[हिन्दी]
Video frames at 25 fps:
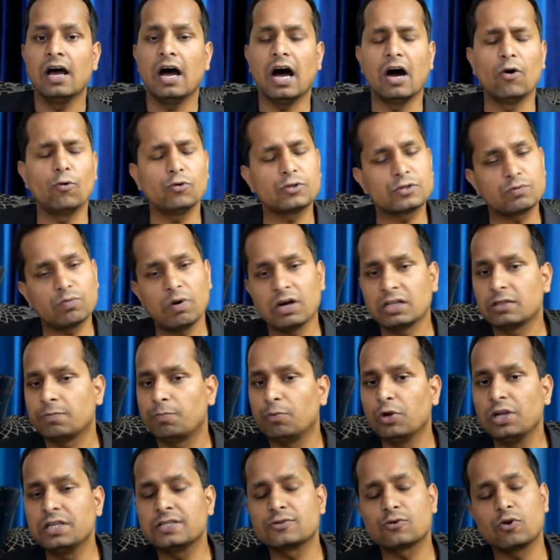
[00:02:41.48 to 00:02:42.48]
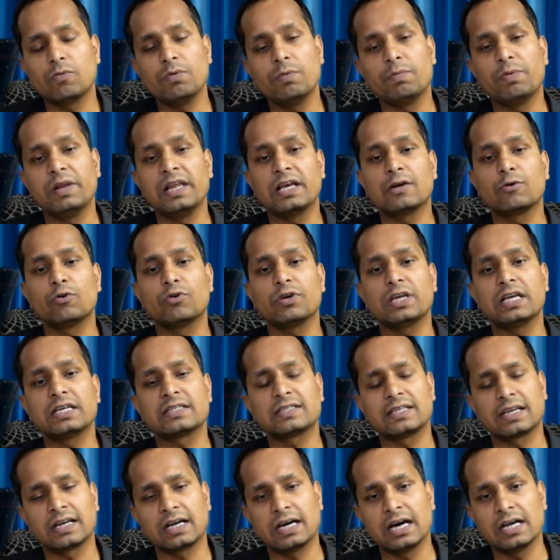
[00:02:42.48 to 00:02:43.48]
उस वक्त पुलिस को भी प्लेग हो गया
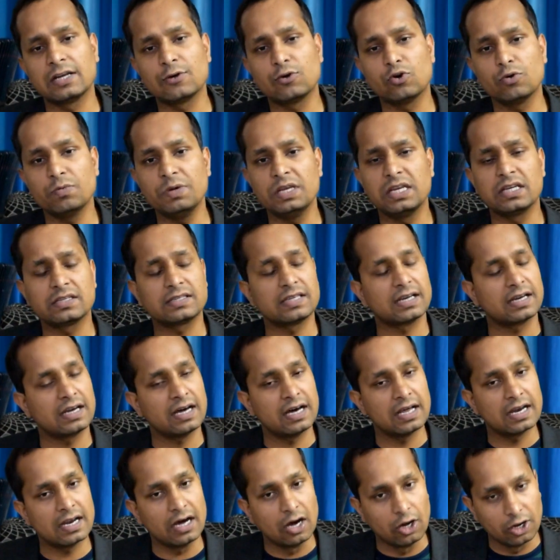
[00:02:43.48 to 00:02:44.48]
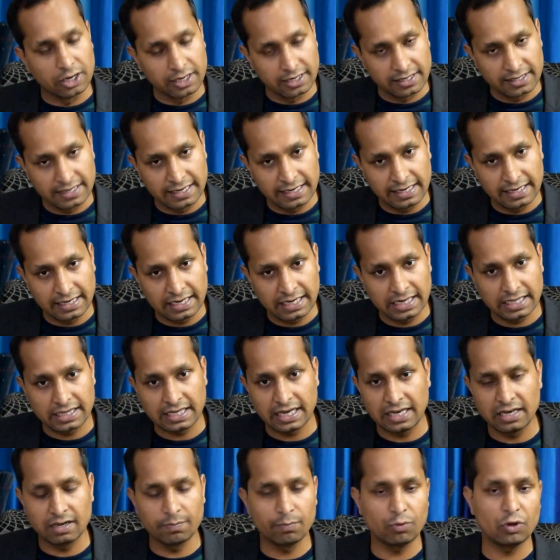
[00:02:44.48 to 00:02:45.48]
सरकार को भी ना सरकार ऑर्डर देने के लिए
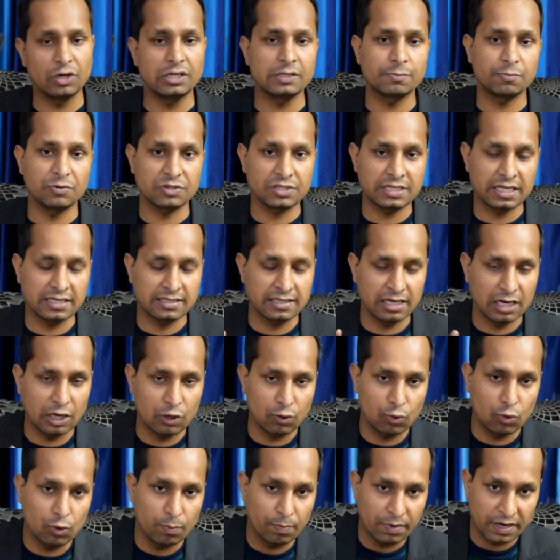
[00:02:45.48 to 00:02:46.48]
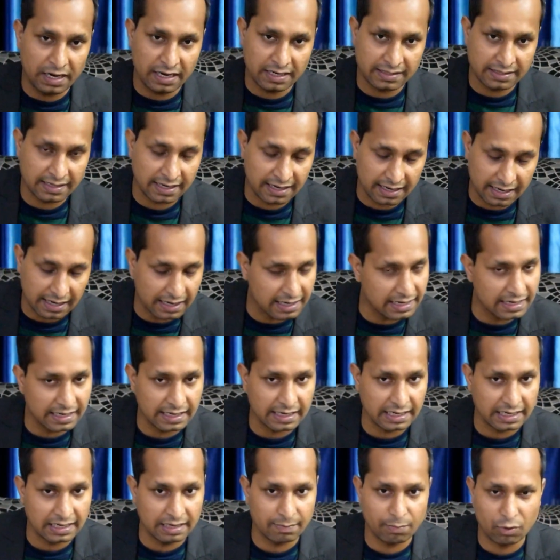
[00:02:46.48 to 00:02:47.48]
था ना पुलिस प्रशासन लोगों पर नजर रखने
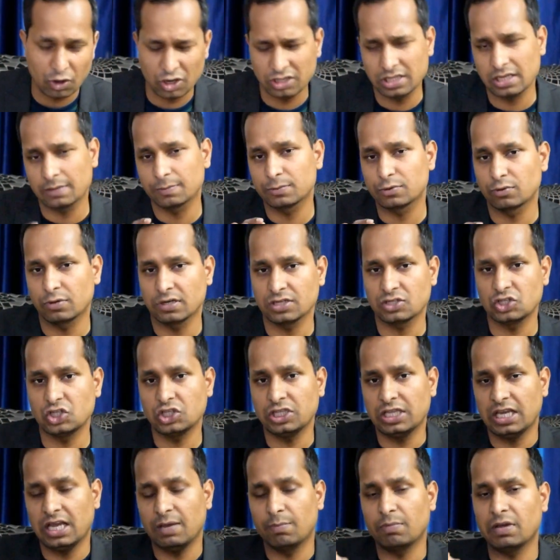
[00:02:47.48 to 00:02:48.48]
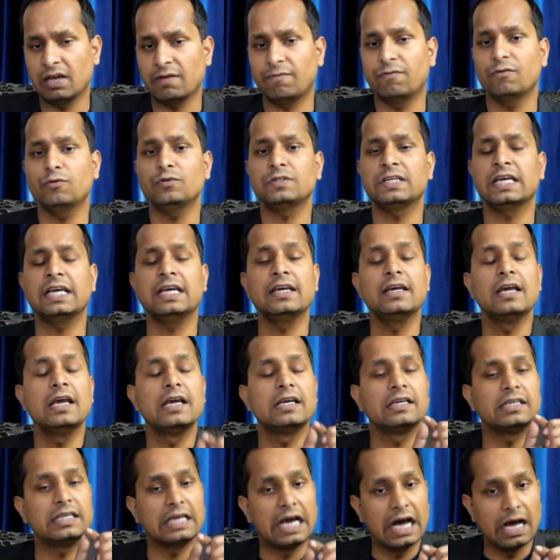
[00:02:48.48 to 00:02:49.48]
के लिए बहुत आप सुरक्षित हैं महफूज हैं
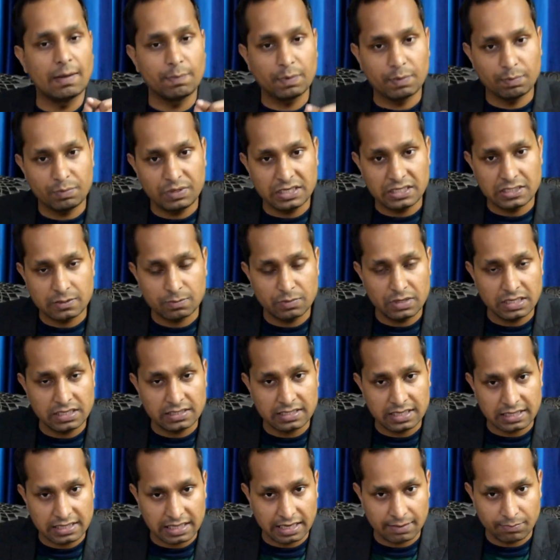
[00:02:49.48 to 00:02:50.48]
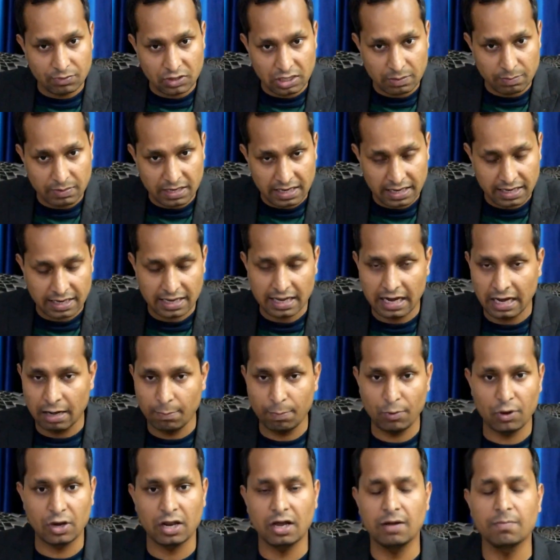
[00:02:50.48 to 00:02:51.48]
कि आप बीसवीं शताब्दी में हैं
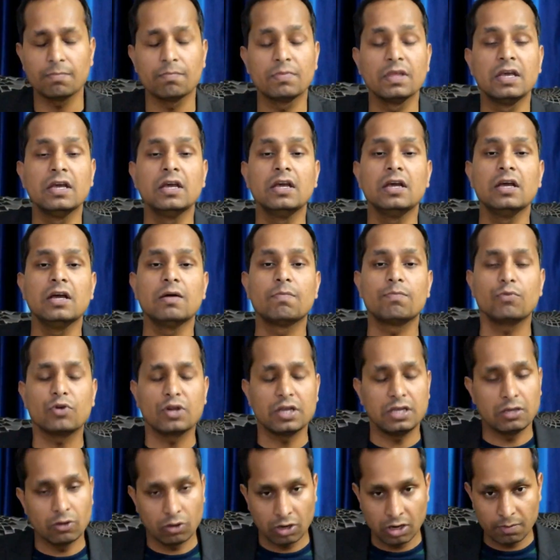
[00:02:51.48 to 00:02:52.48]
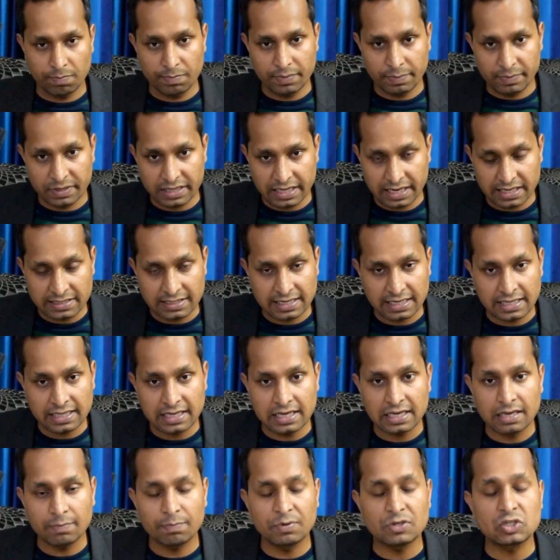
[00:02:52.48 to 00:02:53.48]
आप और हम पूरे यूरोप में बताया जाता है
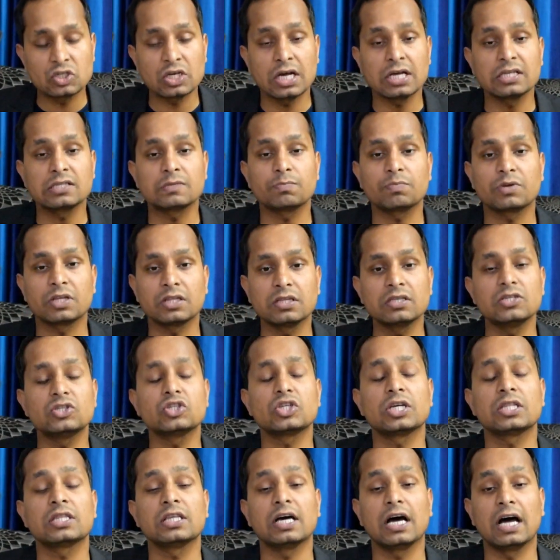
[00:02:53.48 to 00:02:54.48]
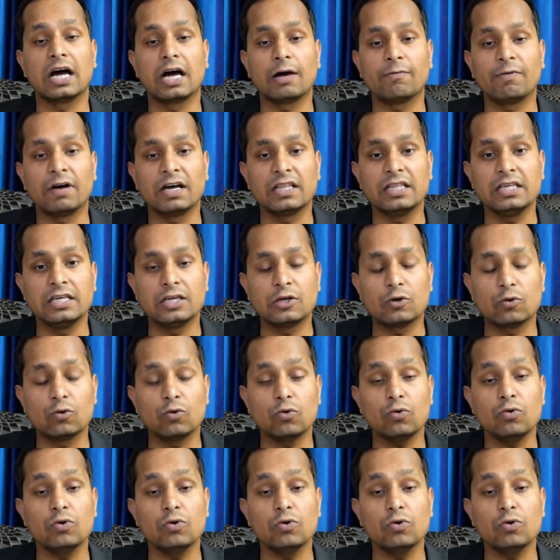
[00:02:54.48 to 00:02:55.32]
कि 50 प्रतिशत आबादी को